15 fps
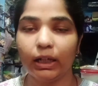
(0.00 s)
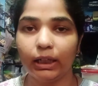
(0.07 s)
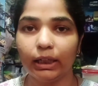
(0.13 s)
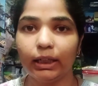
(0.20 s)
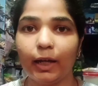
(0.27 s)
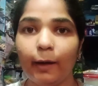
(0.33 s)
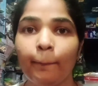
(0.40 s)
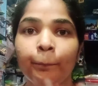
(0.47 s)

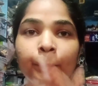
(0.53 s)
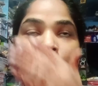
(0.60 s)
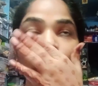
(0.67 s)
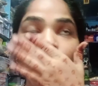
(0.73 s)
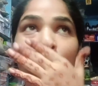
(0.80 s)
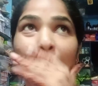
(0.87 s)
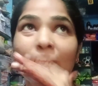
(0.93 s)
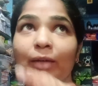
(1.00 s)
ठीक है
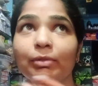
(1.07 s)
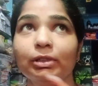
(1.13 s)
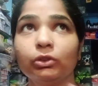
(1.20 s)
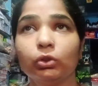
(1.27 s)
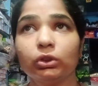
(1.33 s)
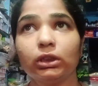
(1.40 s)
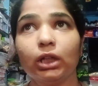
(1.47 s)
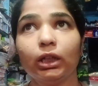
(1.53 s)
तो ये मत
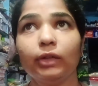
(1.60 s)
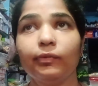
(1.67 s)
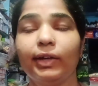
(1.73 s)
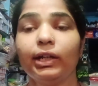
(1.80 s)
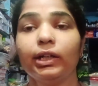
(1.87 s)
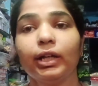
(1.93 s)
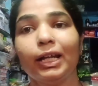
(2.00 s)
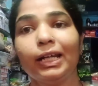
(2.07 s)
सोचना कि
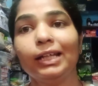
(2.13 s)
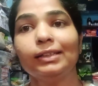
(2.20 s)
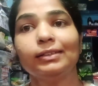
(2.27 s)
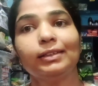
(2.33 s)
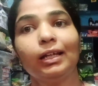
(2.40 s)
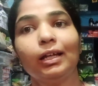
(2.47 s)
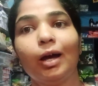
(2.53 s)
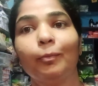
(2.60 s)
वेट ट्रेनिंग
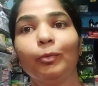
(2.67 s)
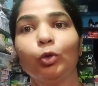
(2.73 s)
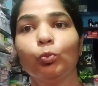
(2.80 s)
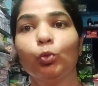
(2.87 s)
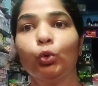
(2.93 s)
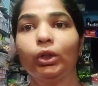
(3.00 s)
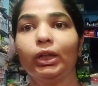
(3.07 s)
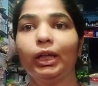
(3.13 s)
से हम लोग
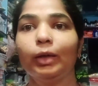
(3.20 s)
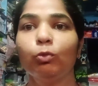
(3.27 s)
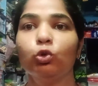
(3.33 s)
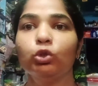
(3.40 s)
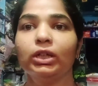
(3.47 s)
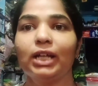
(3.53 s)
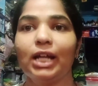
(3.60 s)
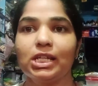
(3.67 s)
मोटे के
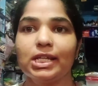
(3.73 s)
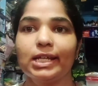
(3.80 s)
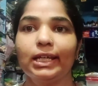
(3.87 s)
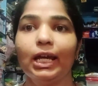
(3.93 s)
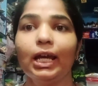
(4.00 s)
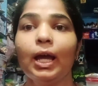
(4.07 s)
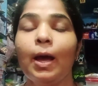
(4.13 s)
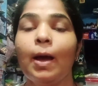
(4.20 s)
मोटे रह
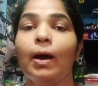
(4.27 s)
जाएंगे